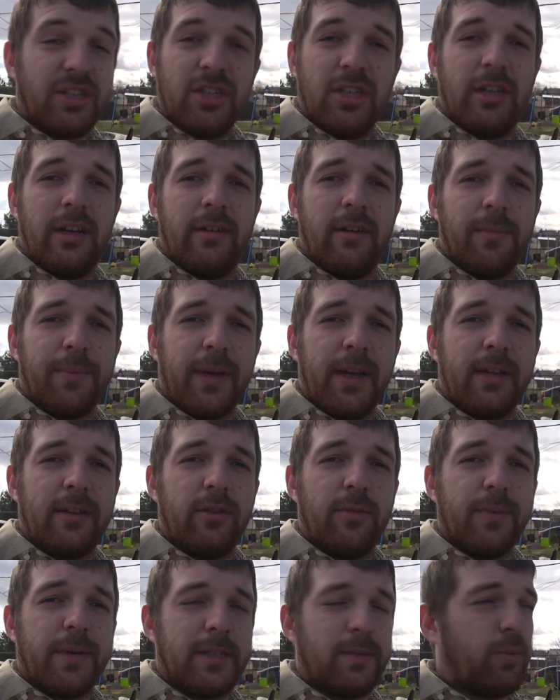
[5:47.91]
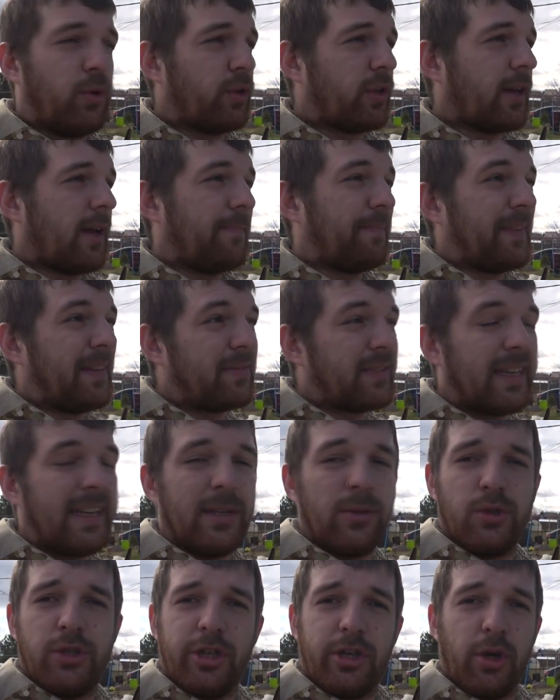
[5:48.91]
желаю вам приятного просмотра. И в
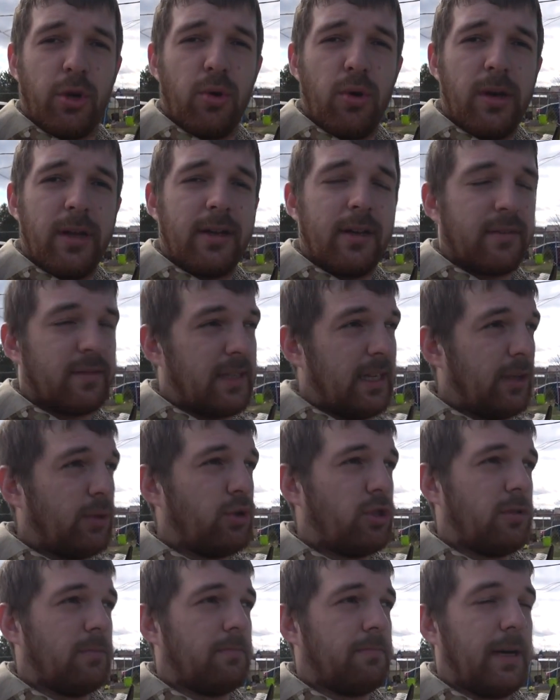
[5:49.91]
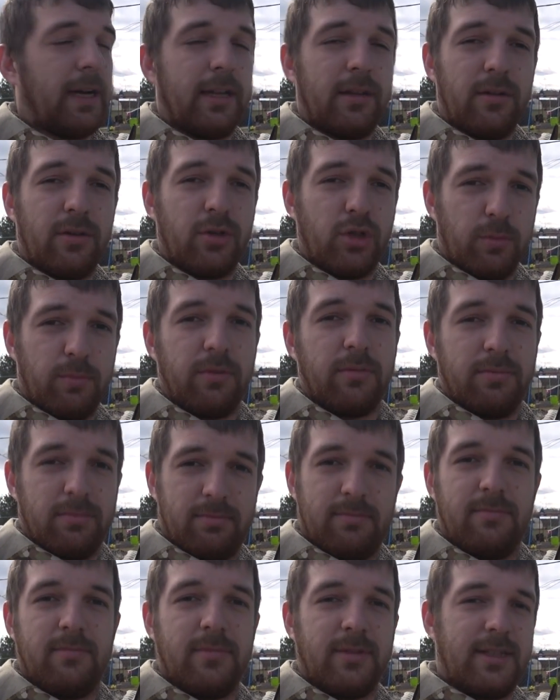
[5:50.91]
следующих роликах, в следующем, чтобы
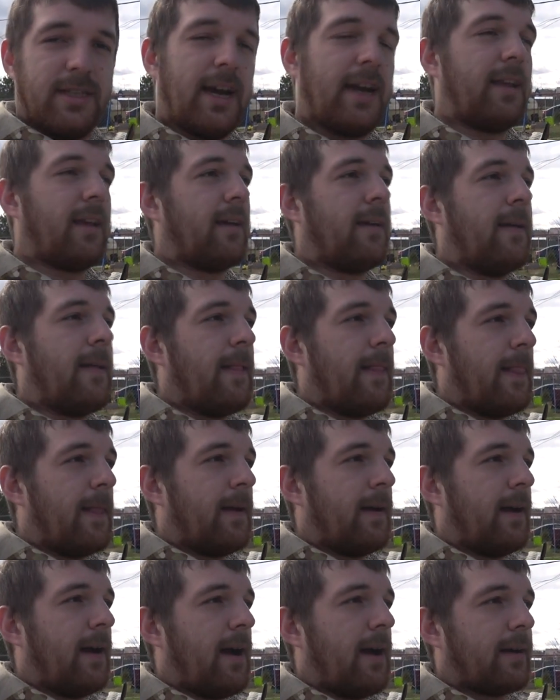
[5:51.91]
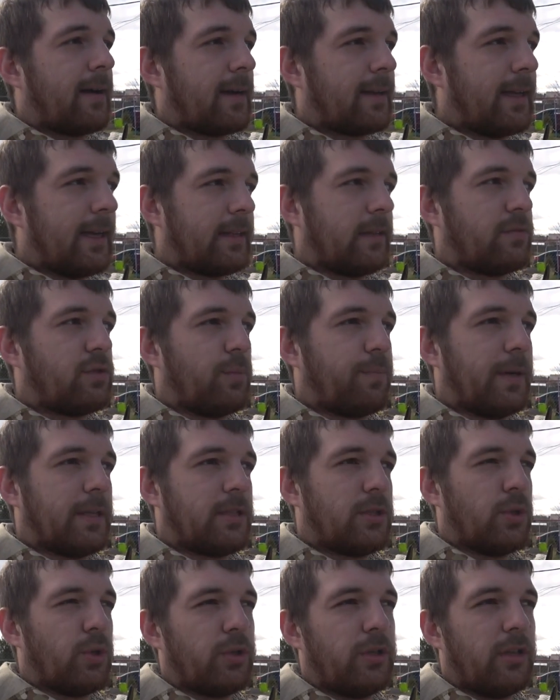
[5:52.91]
знали, а, когда это все
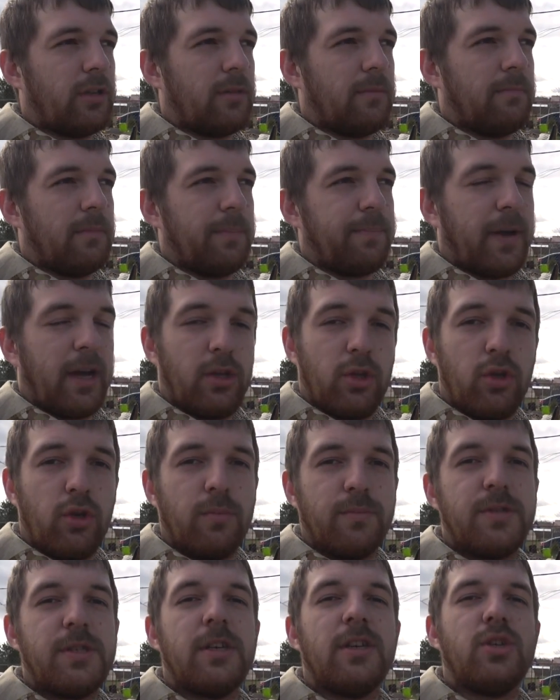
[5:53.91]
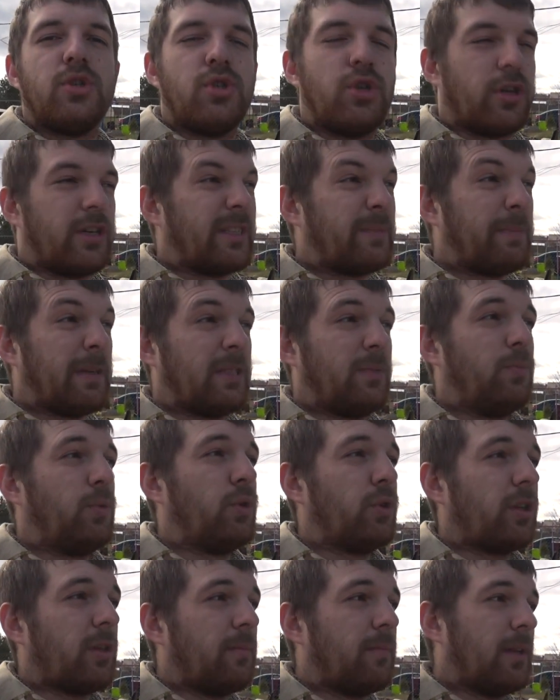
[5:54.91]
подсохнет, мы пройдемся, еще раз
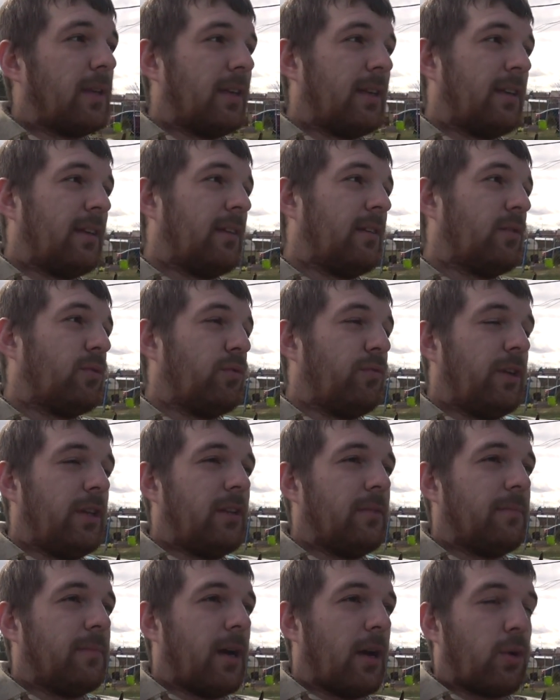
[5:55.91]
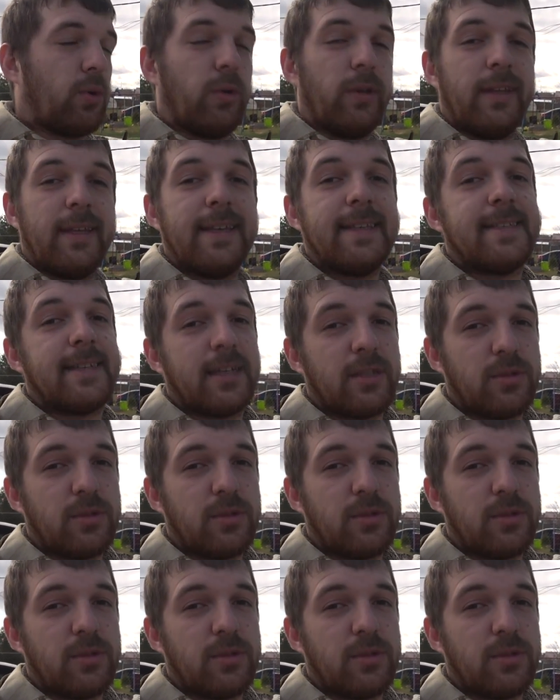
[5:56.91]
посмотрим и увидим, какой есть